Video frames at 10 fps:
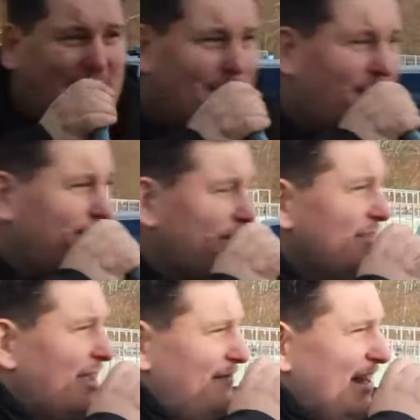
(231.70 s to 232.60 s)
aber
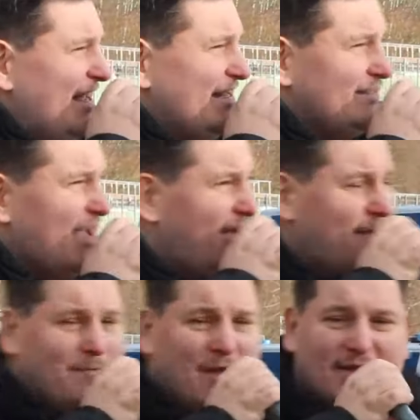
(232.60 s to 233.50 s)
der Wille ist
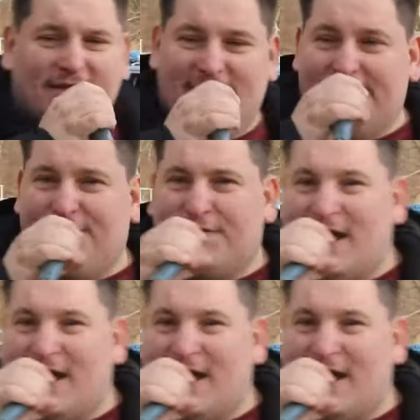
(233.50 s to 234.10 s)
da, der Wille für